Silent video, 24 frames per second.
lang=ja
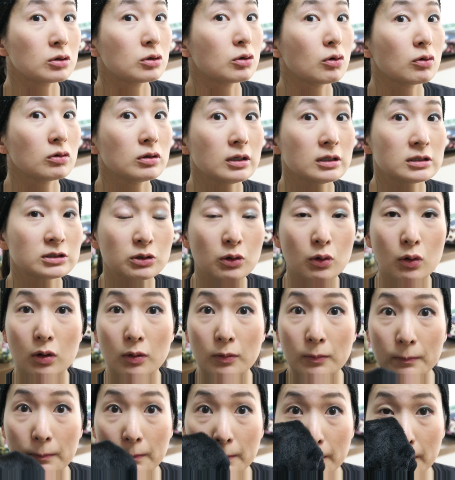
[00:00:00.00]
どうで
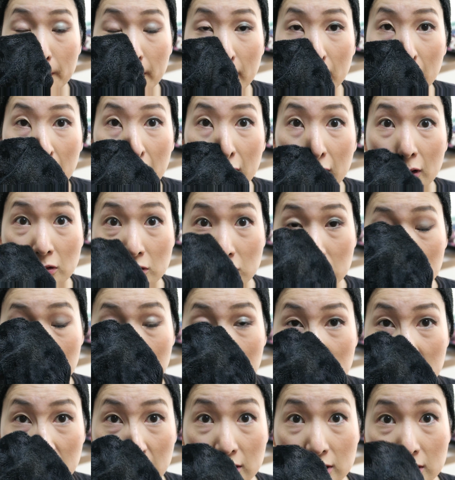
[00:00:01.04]
しょう、ほん
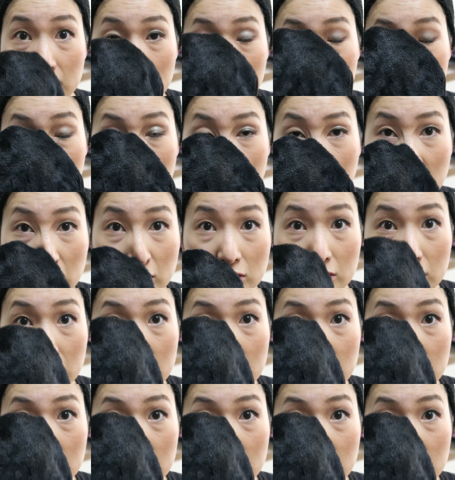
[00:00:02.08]
とたったの